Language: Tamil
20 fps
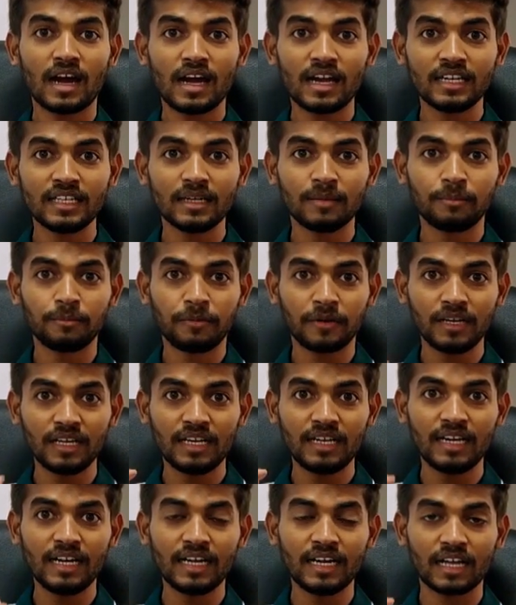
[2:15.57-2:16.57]
தான்
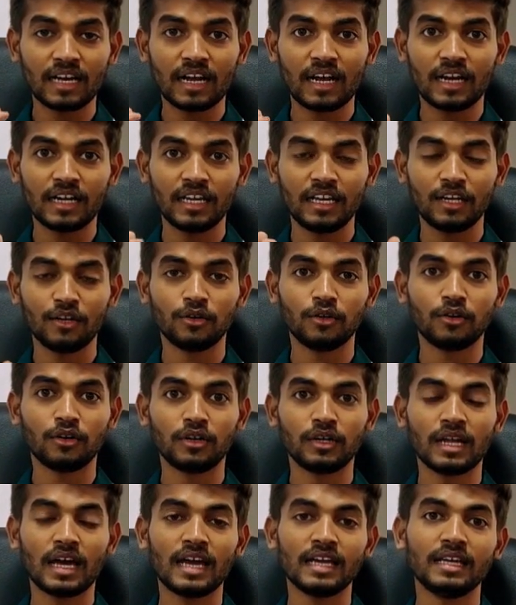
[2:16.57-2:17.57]
எப்படி லீடர்
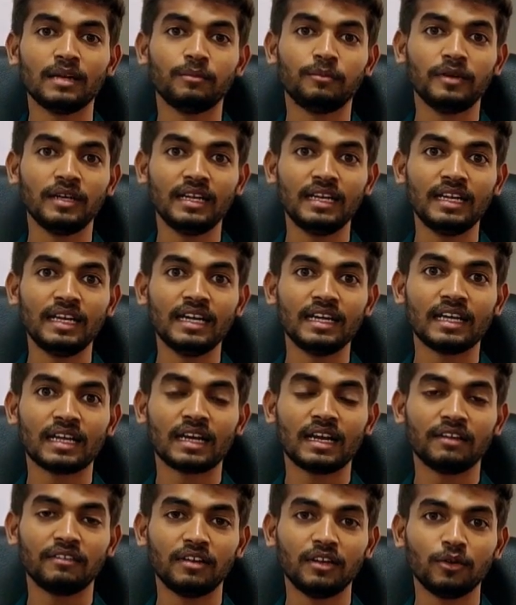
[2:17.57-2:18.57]
ஆனேனோ நான் எப்படி
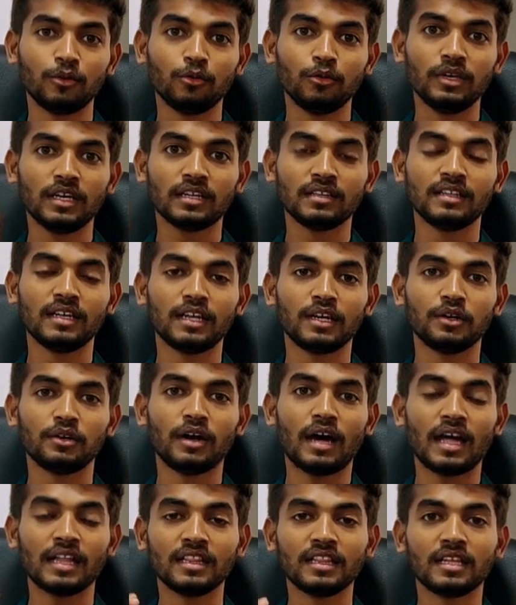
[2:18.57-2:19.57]
லீடர் லெவலுக்கு
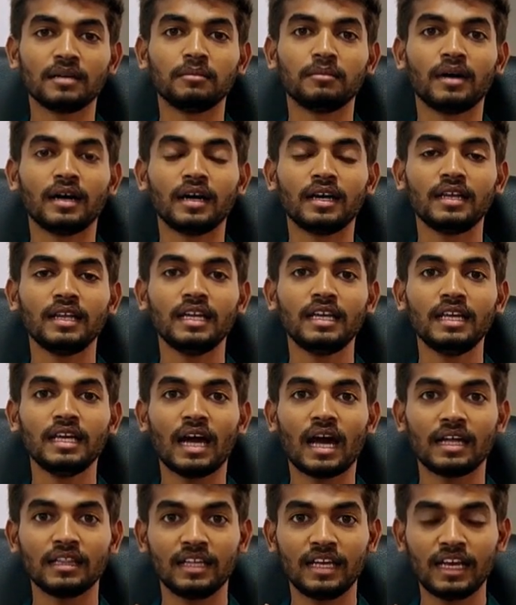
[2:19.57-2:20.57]
உயர்ந்தேனோ அந்த
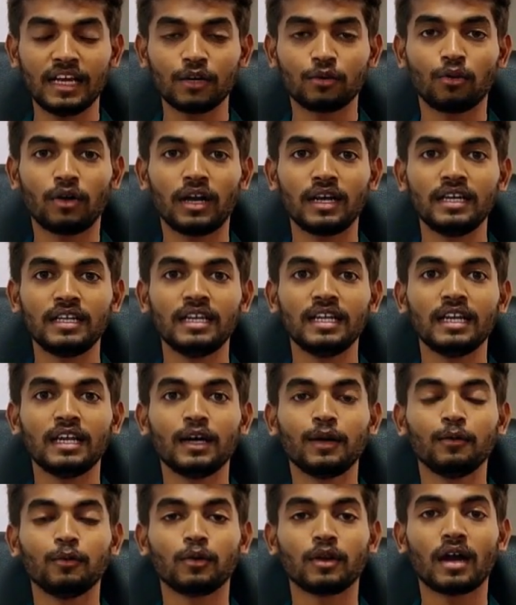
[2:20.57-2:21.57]
மாதிரி அதே
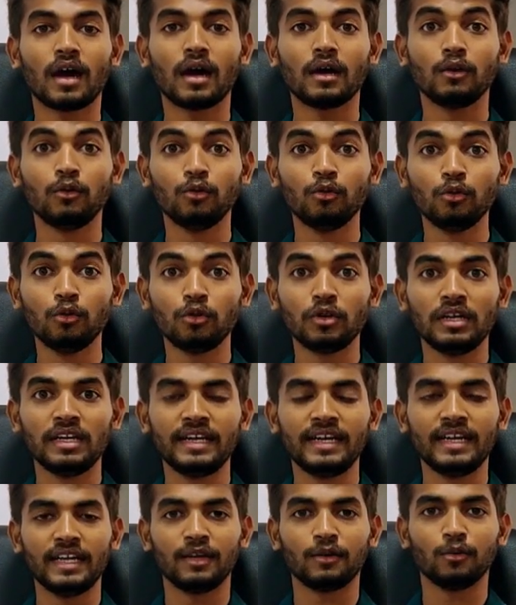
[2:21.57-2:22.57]
குவாலிட்டியில் ஒரு
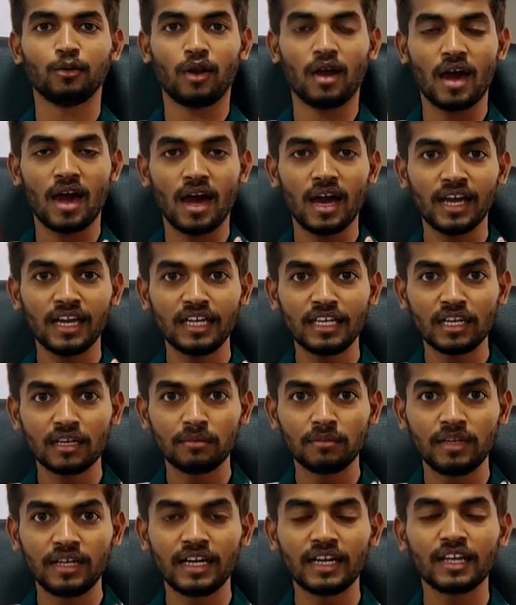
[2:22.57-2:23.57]
நூறு லீடர் ஒரு
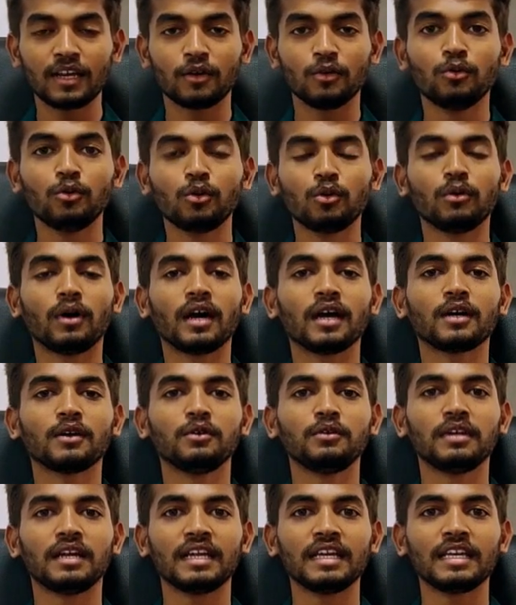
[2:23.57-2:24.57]
ஆயிரம் லீடரை
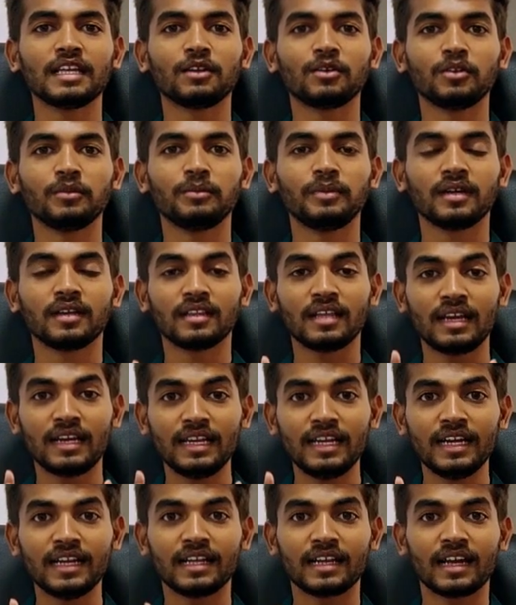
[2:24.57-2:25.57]
உருவாக்கணும்னு நினைக்கிறவங்க
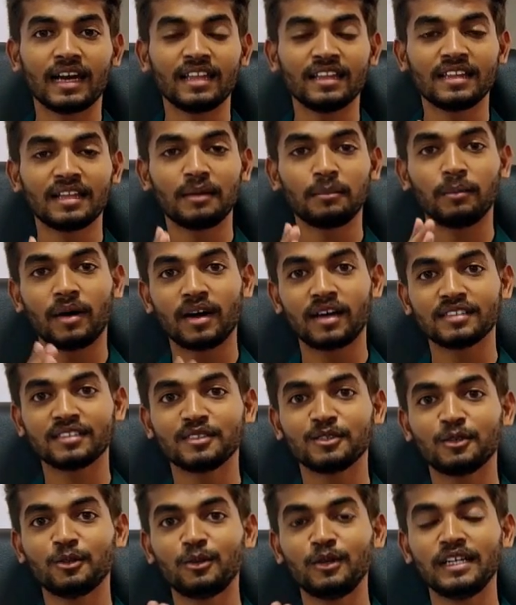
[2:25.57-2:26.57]
பேர் தான் லீடர் அதுதான்
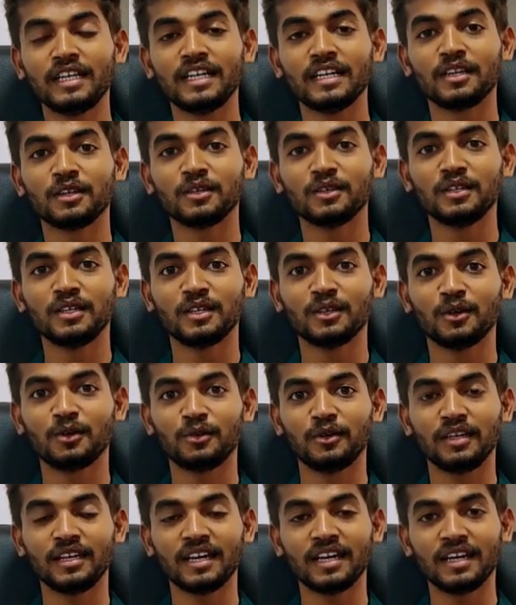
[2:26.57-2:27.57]
பாஸுக்கும்
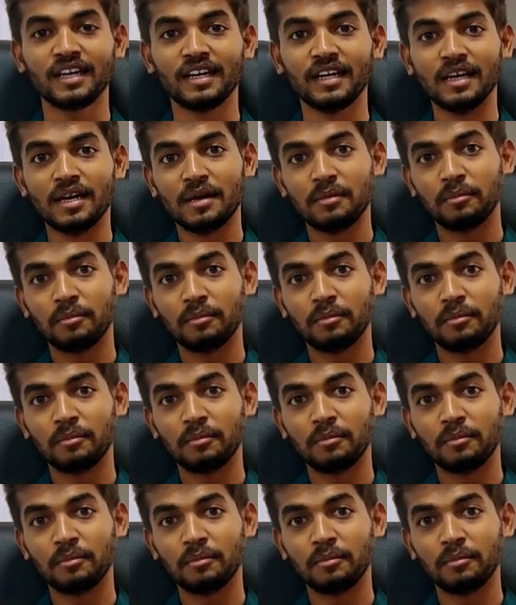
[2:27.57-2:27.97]
லீடருக்கும் இருக்கக்கூடிய